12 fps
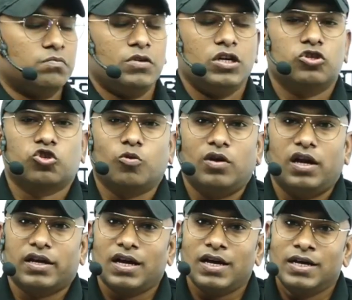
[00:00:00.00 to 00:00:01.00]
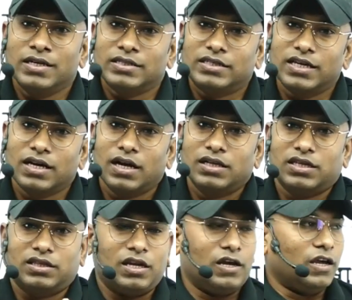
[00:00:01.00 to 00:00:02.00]
में इसको बोला गया जंगल
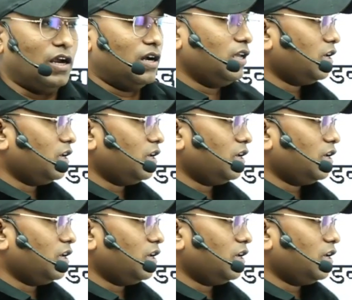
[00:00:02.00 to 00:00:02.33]
सत्याग्रह गया ठीक